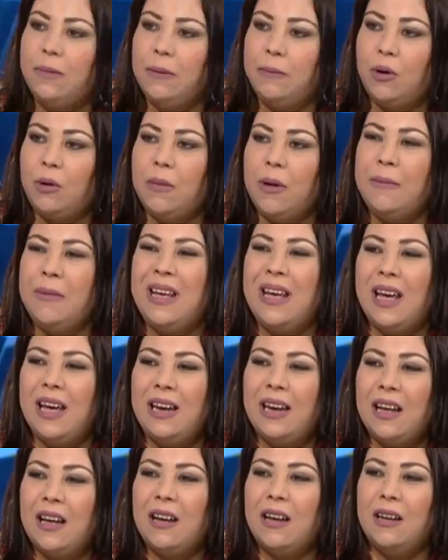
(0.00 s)
ربما
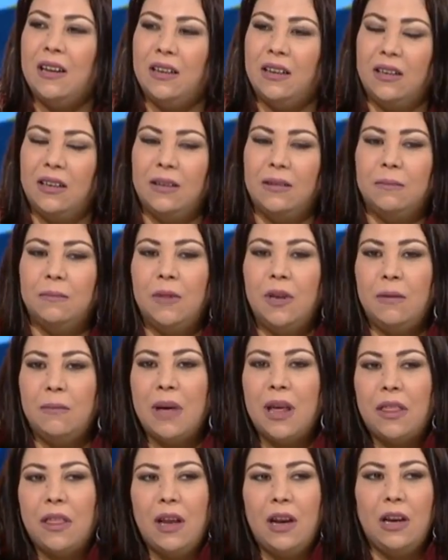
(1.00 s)
انا آه، من
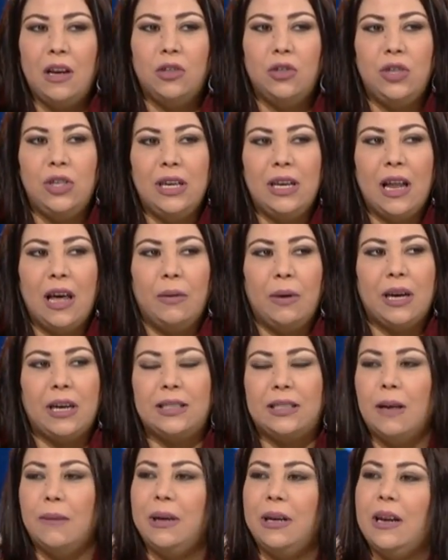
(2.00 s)
مثل الجيل اواخر
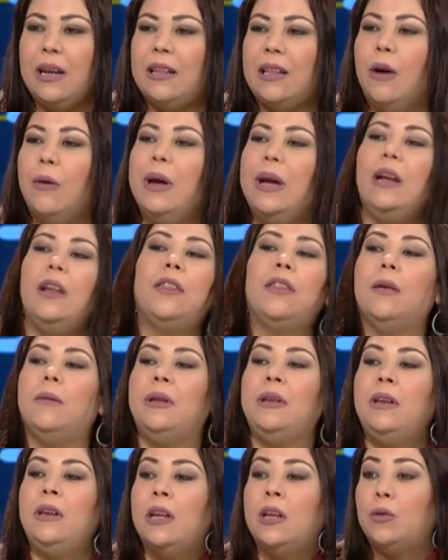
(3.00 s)
السبعينات اوائل
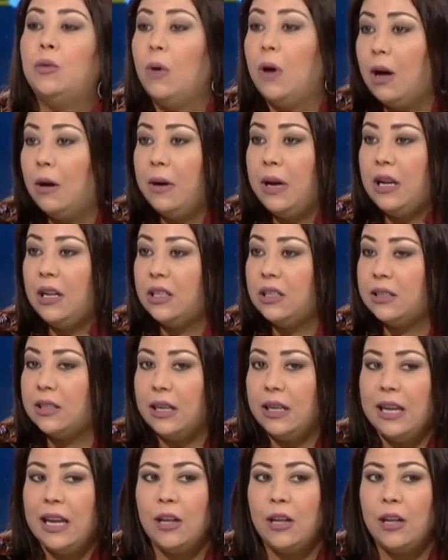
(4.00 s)
الثمانينات واوائل التسعينات